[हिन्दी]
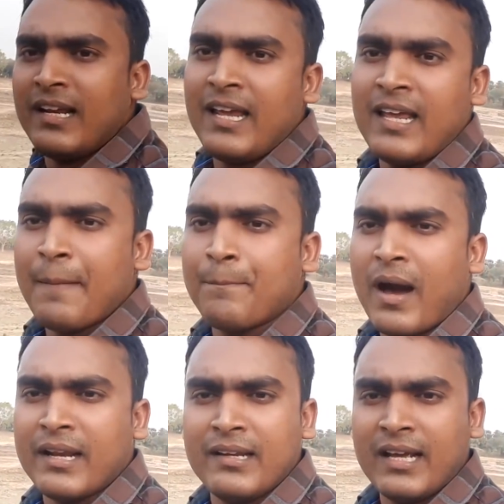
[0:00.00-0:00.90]
नहीं है
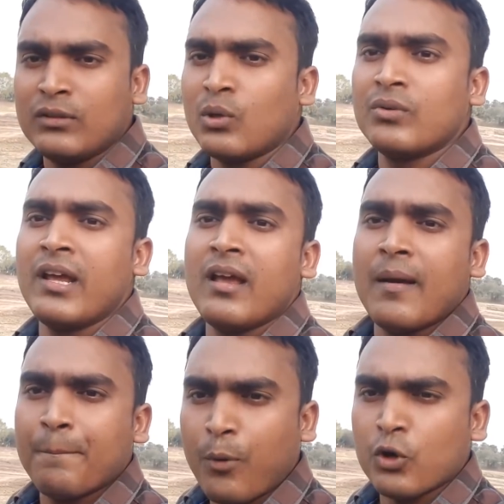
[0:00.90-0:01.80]
पानी नहीं तो उन्हें
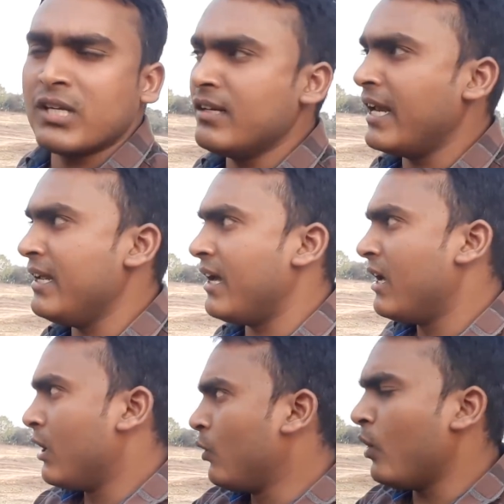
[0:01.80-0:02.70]
भोजन नहीं है
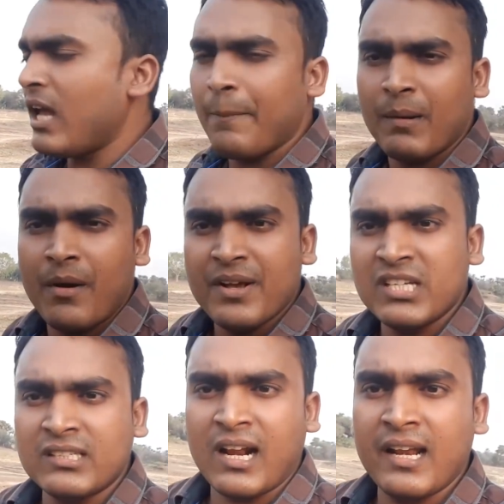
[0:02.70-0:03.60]
लोग यहाँ पर
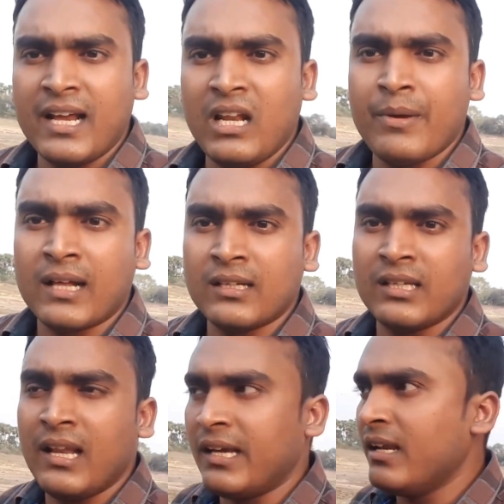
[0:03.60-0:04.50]
मवेशी चराने के लिए भी आते
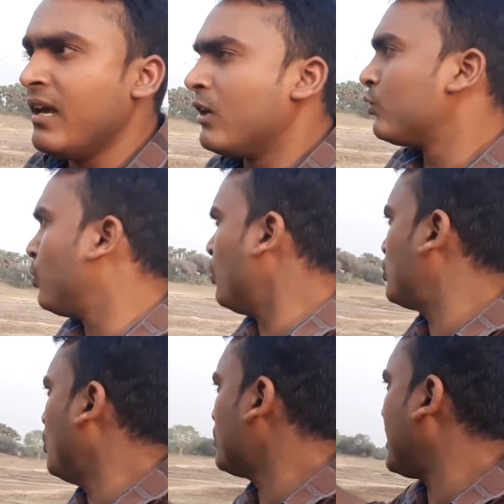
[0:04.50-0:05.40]
थे लेकिन दूर
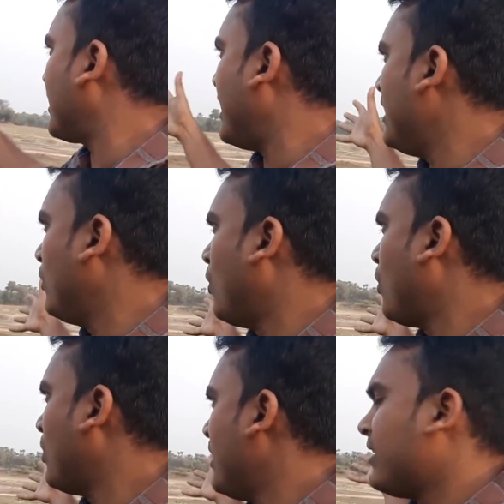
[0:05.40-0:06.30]
दूर तक कहीं लोग